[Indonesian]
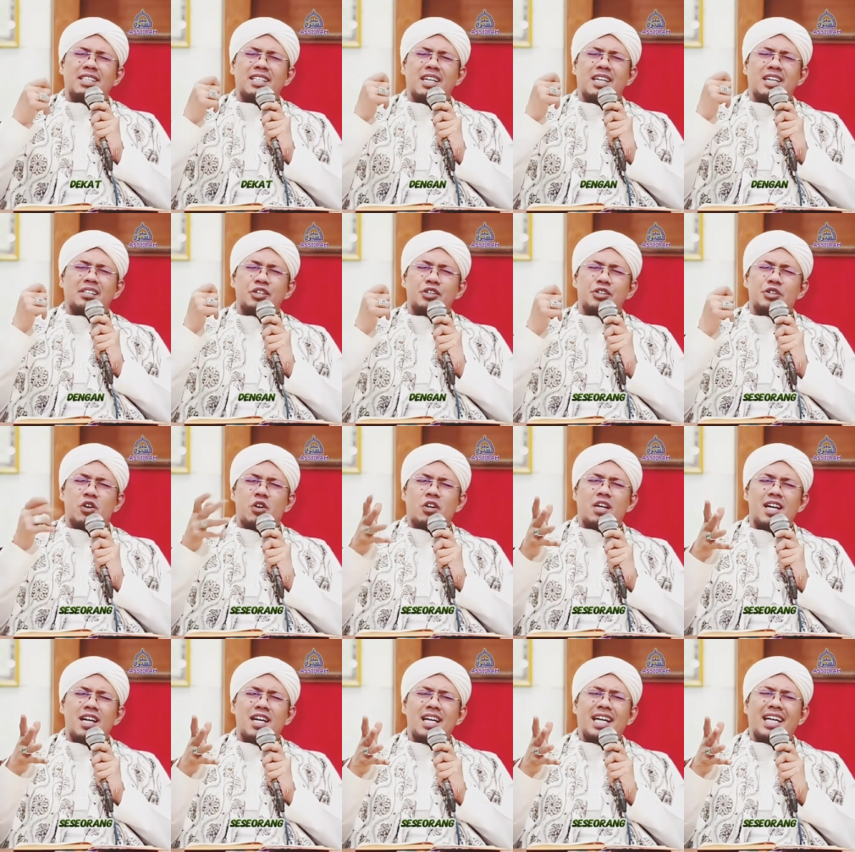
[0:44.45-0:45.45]
dengan
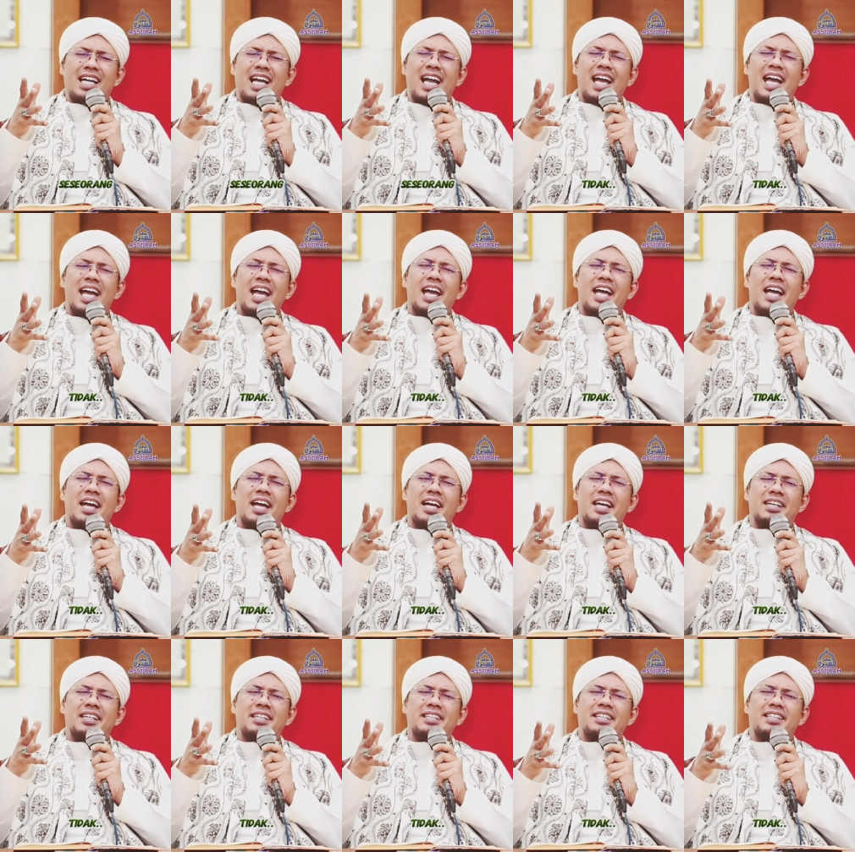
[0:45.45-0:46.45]
seseorang
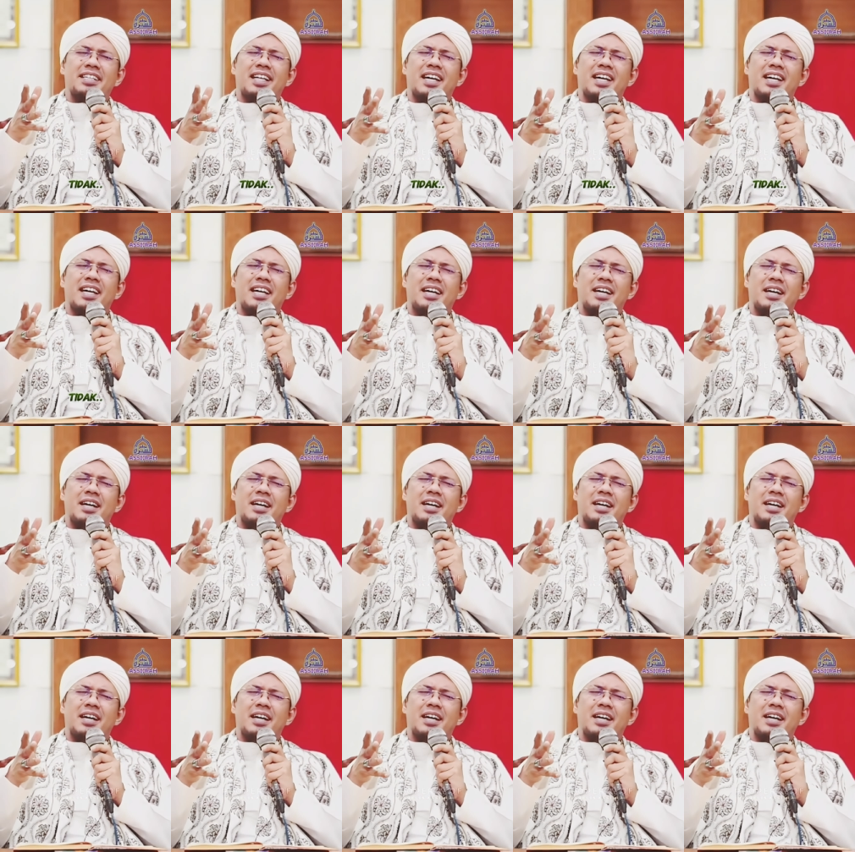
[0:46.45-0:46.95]
kada